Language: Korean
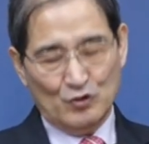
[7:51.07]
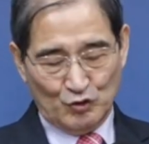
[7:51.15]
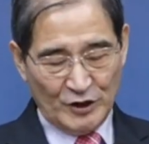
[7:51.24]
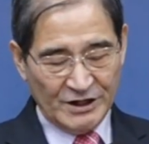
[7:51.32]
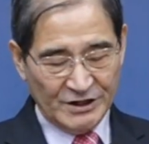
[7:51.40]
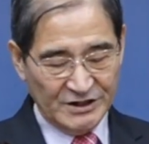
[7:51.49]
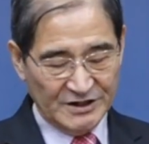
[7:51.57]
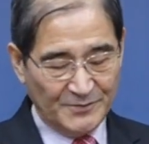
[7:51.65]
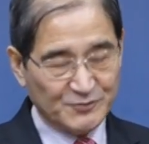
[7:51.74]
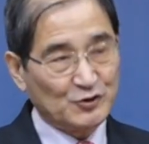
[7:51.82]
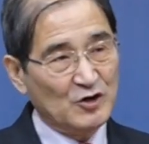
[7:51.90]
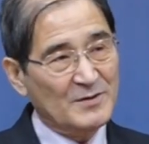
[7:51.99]
우리는
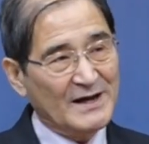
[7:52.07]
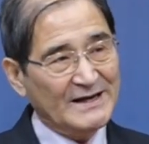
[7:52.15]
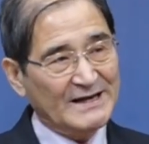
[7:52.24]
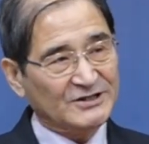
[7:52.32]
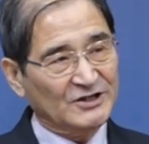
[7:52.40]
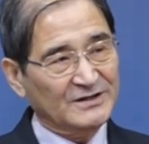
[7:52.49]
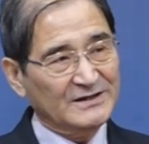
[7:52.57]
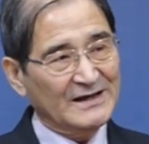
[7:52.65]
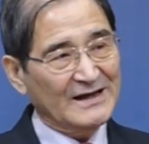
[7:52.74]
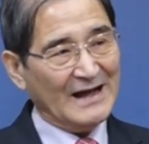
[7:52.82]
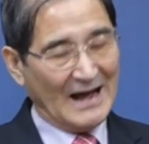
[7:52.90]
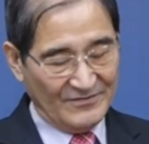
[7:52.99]
입술로만 해서는
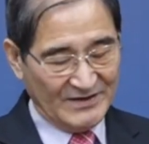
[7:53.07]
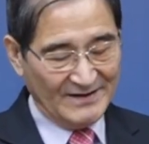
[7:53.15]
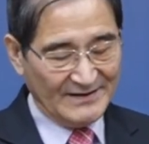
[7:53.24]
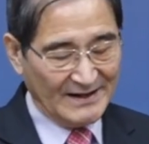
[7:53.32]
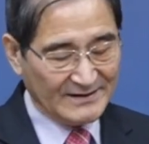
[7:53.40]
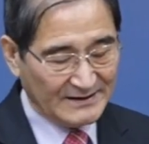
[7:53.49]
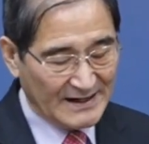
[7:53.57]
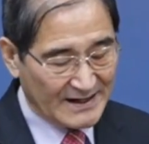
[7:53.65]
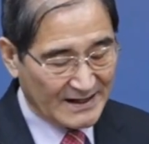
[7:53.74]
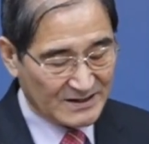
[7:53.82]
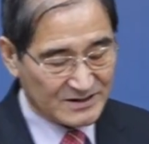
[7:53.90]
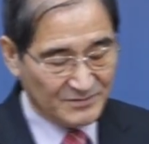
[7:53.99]
안 된다는 것
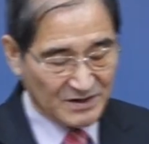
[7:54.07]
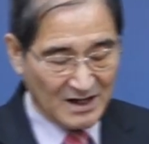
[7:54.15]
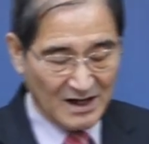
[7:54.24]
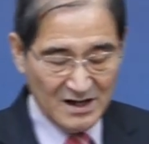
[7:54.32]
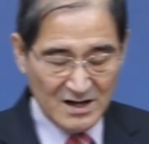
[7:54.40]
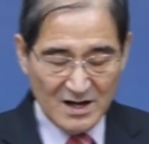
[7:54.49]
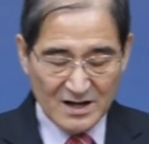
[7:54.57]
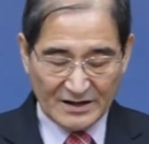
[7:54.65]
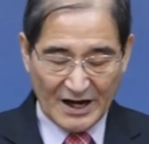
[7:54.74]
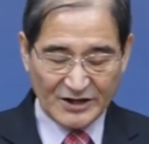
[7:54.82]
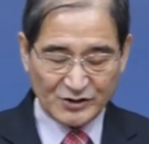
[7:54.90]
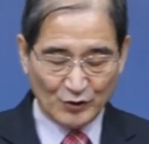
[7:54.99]
아니겠습니까?
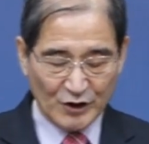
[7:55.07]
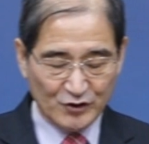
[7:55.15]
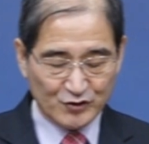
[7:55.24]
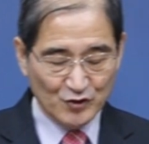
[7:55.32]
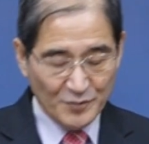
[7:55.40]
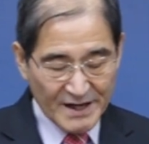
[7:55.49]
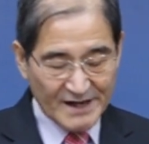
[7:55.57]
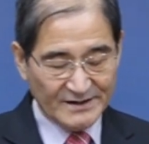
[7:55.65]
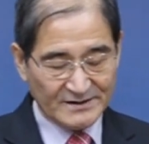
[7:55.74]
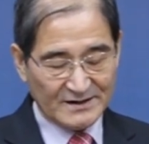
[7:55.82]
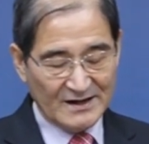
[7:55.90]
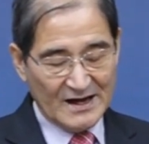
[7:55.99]
그래서 우리
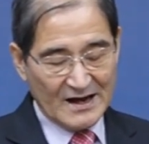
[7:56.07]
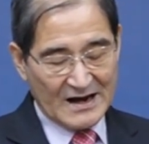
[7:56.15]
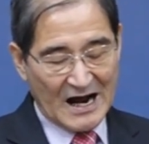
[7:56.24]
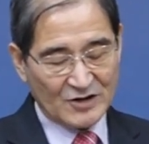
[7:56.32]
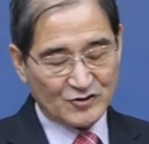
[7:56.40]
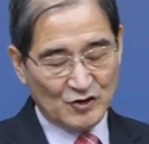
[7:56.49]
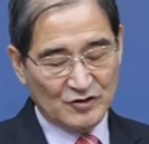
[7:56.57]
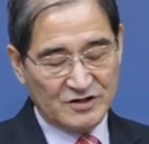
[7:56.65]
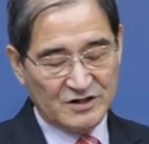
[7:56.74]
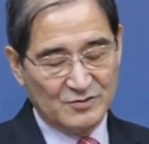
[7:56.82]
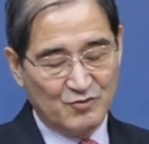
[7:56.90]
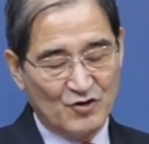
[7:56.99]
주변에는 각종
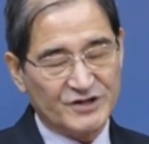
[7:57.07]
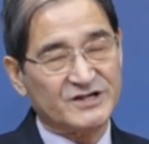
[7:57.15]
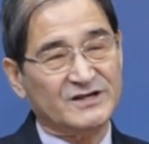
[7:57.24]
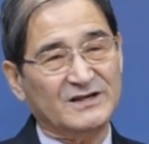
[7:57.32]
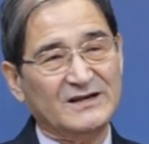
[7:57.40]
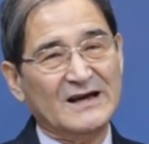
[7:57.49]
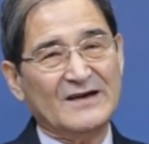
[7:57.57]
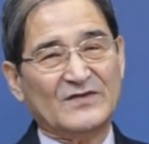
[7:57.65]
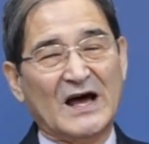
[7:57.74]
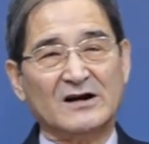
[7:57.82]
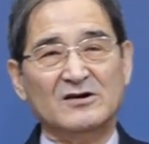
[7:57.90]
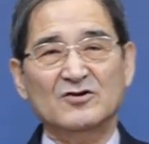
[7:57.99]
그 무엇이
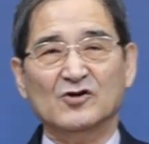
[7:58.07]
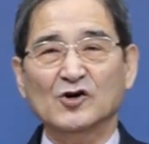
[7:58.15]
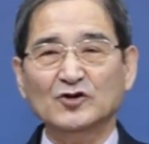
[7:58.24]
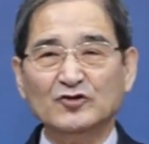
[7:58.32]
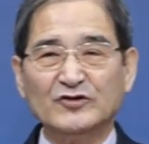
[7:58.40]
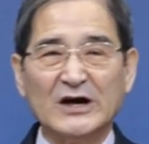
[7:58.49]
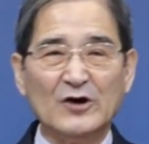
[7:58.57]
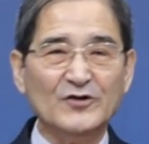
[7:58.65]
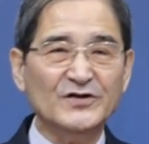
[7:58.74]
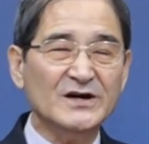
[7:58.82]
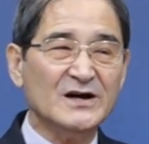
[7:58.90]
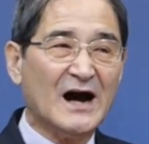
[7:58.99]
나를 어둡게 하고
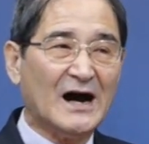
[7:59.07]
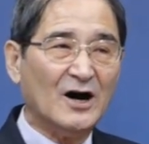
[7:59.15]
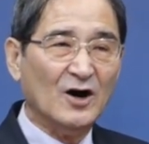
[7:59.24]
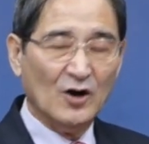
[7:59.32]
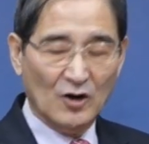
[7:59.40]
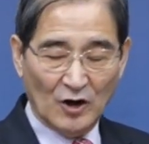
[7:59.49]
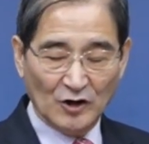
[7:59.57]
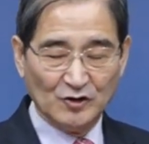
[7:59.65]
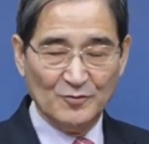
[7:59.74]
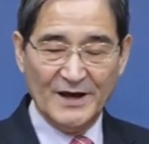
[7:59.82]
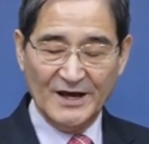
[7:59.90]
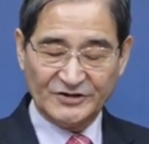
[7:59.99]
있는가?
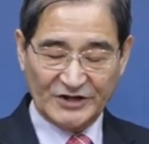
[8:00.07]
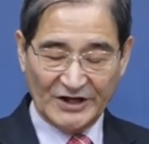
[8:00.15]
어둠의